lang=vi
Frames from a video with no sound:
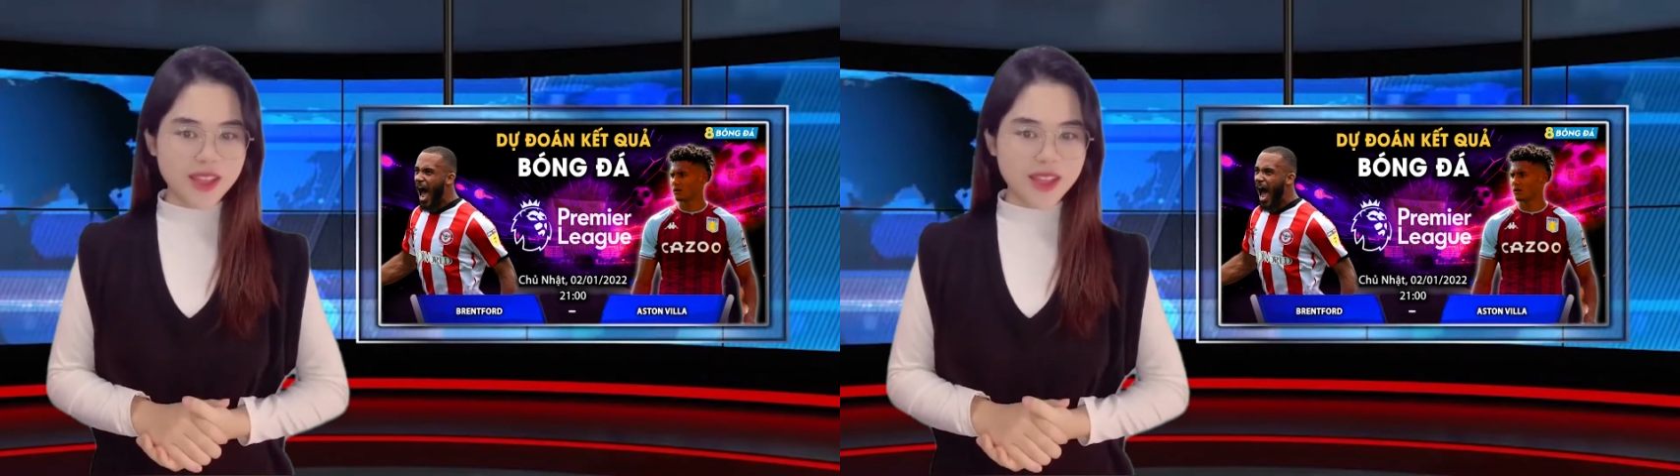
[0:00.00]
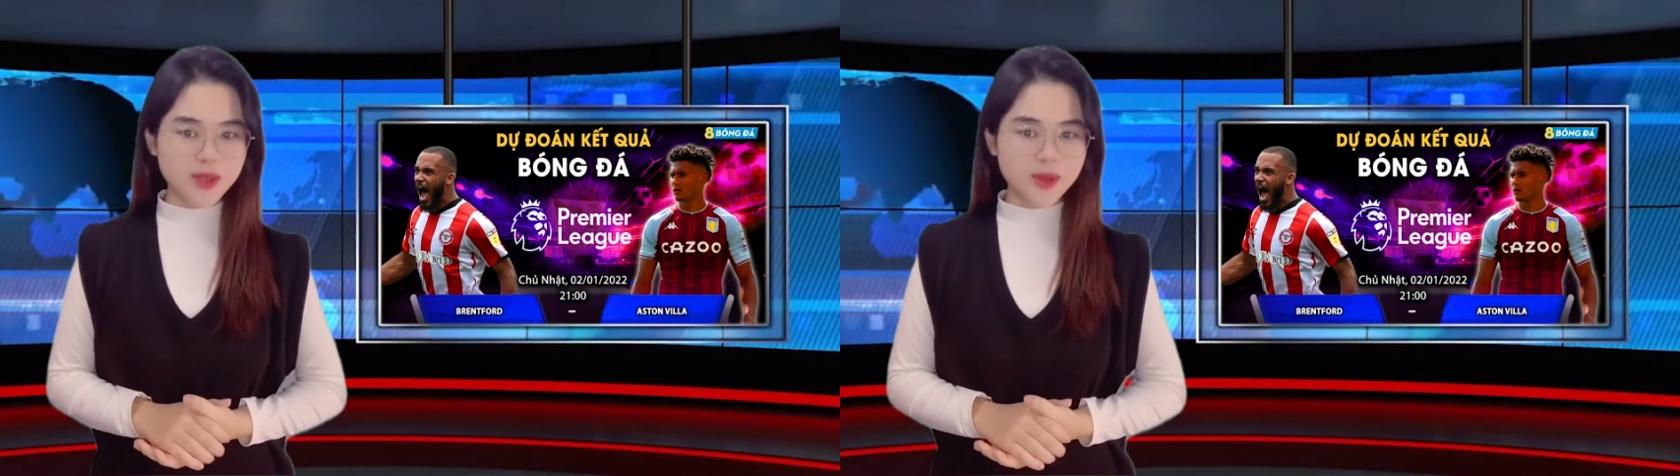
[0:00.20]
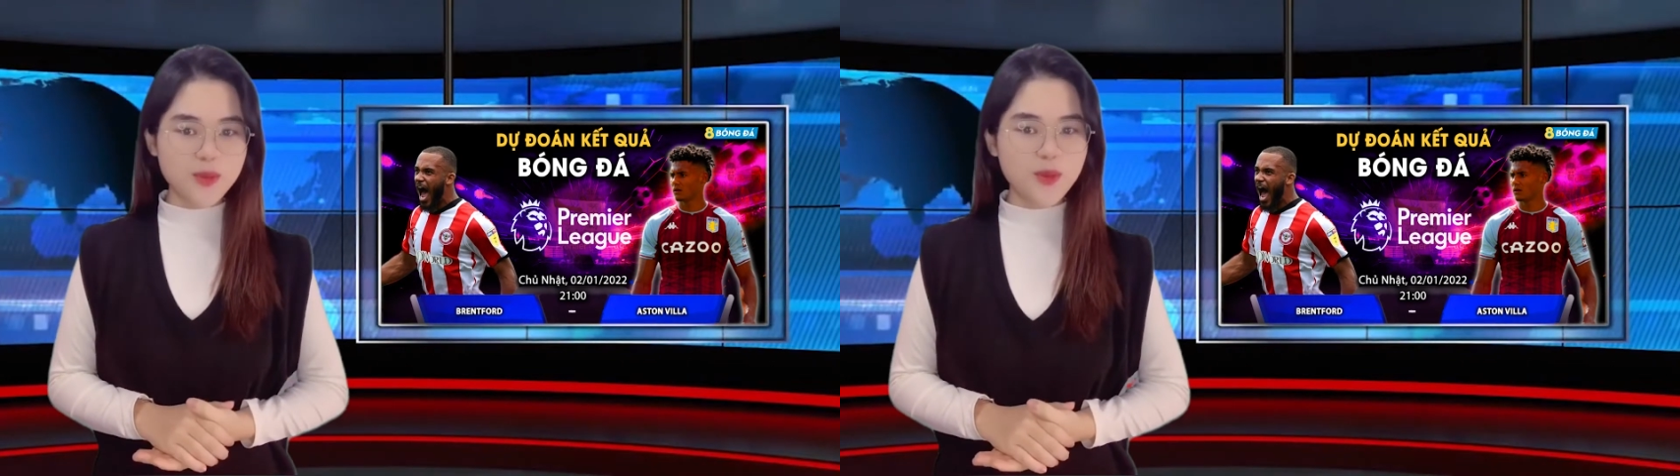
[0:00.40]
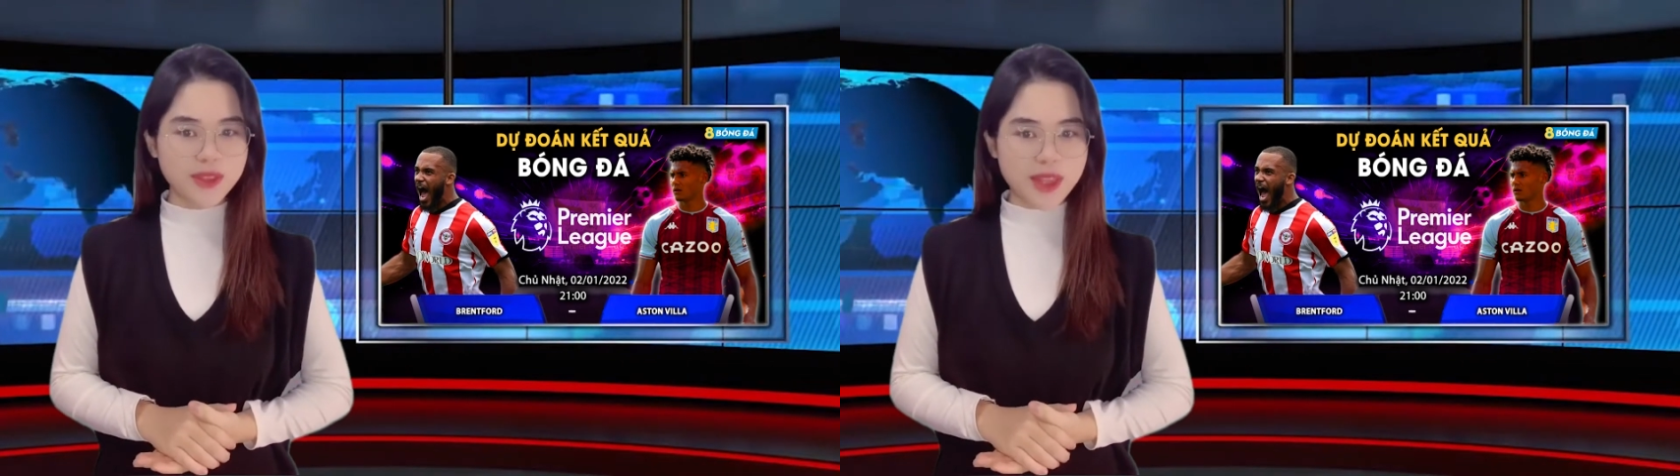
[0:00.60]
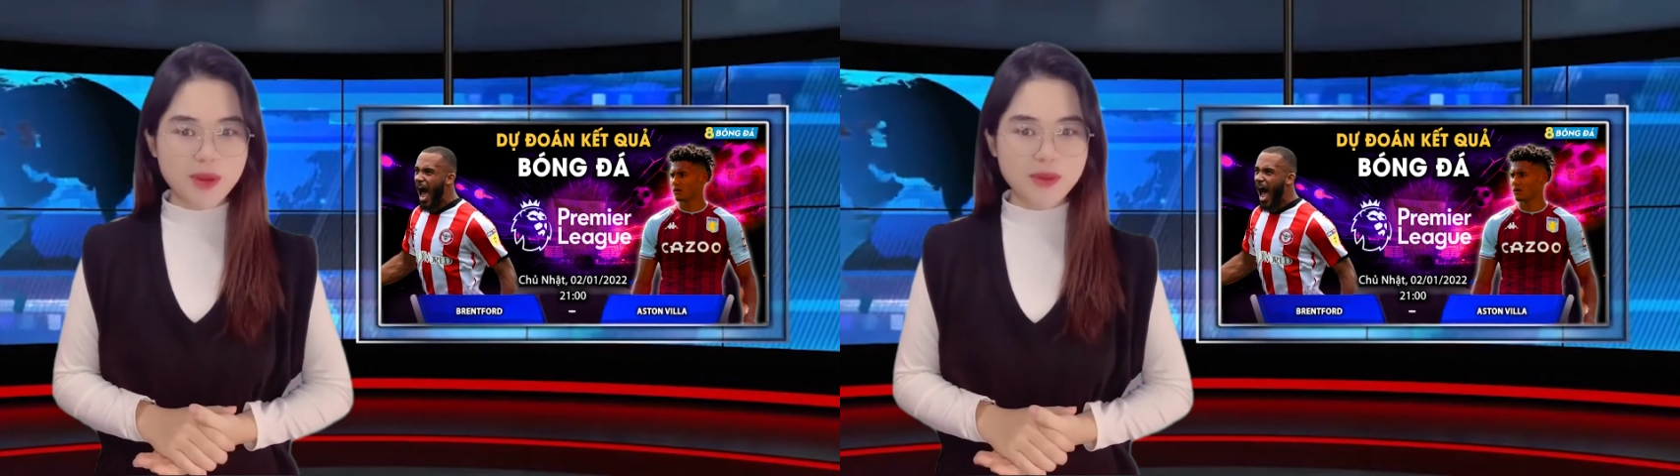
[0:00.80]
với kênh youtube
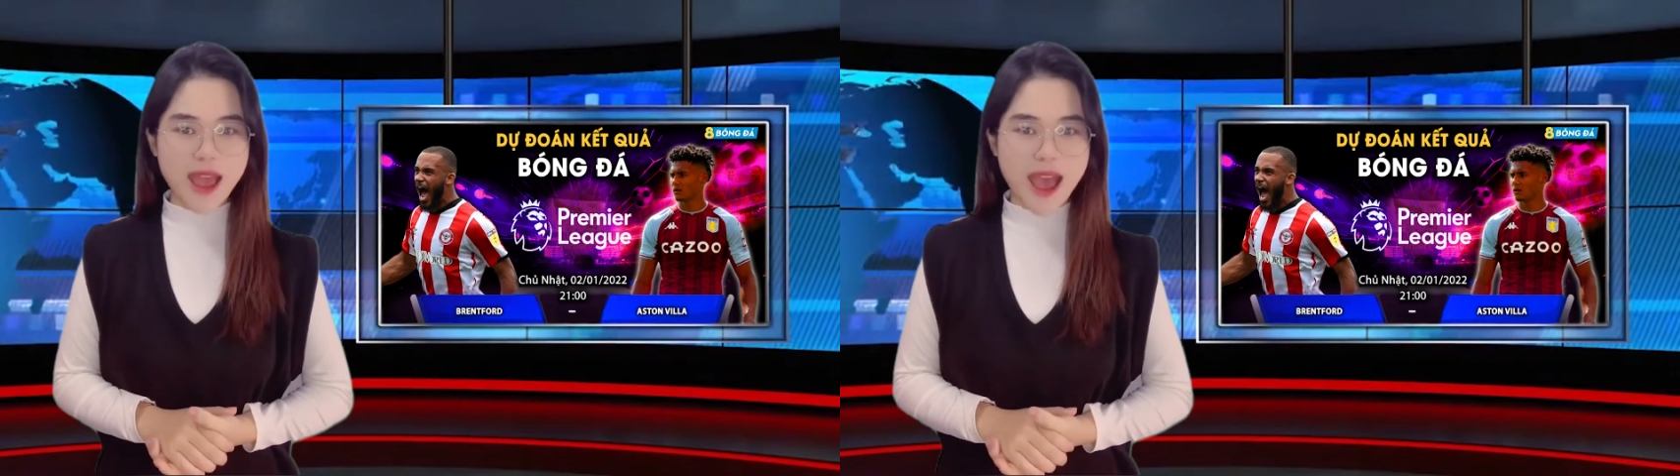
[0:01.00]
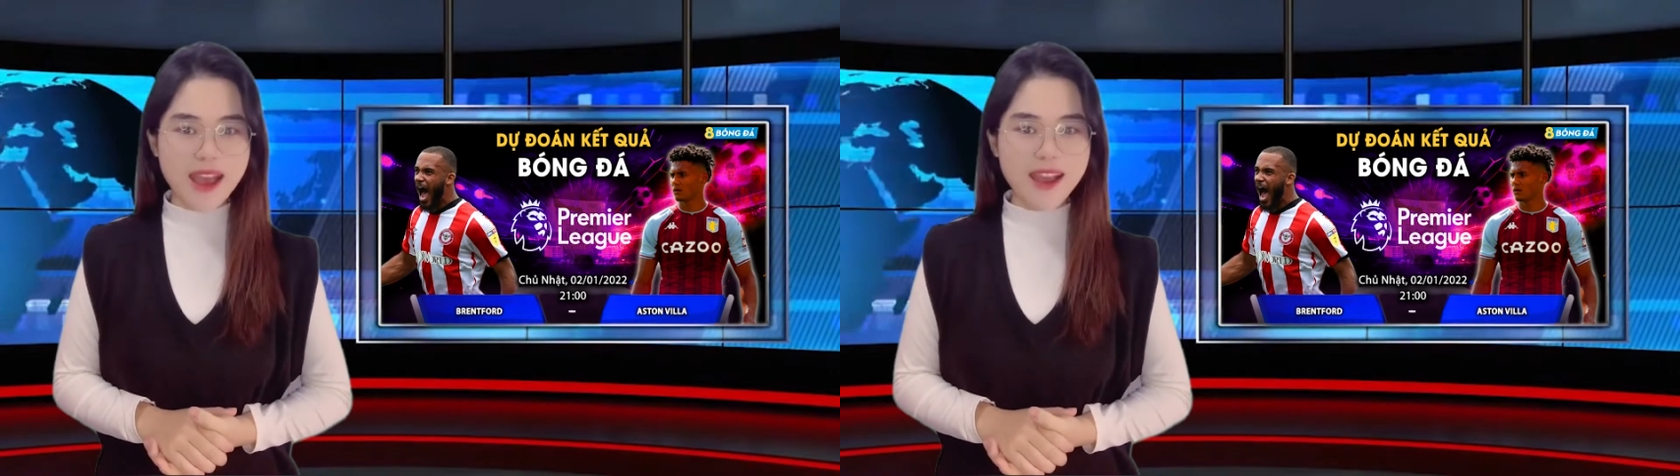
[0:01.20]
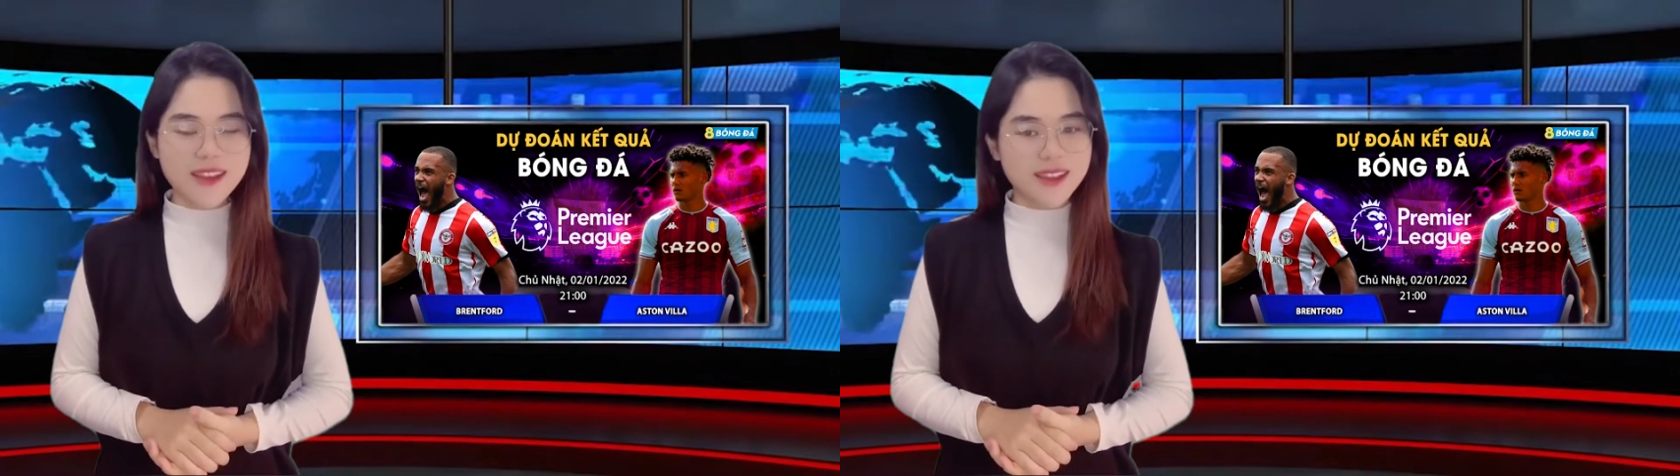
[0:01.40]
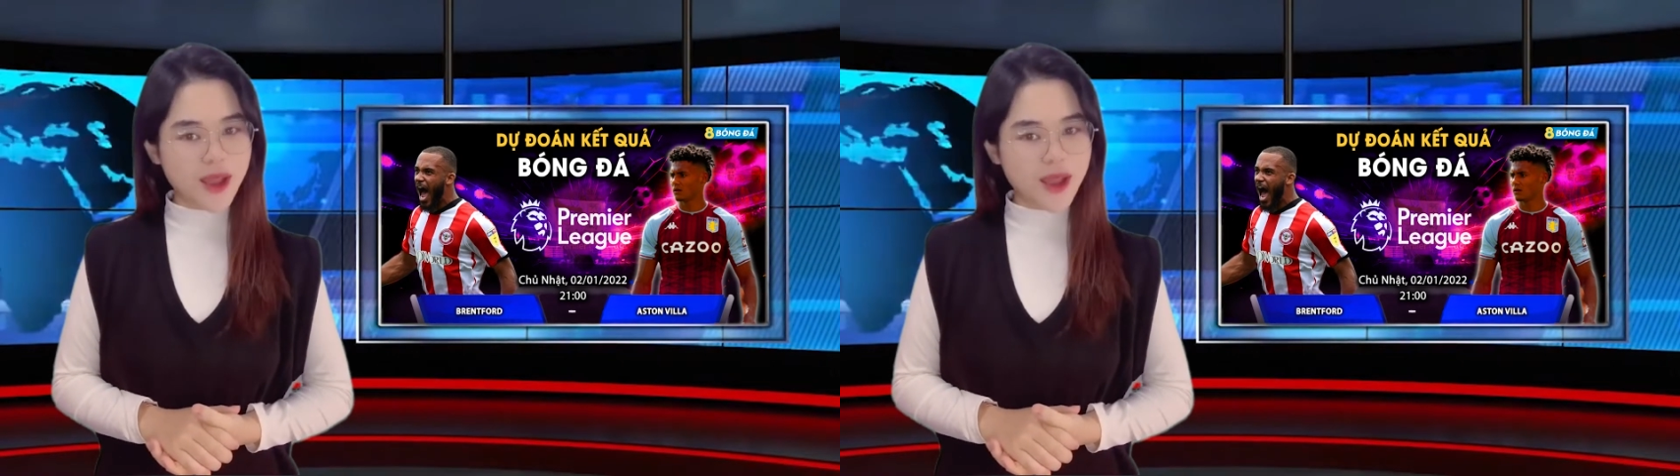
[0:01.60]
của Tám Bóng Đá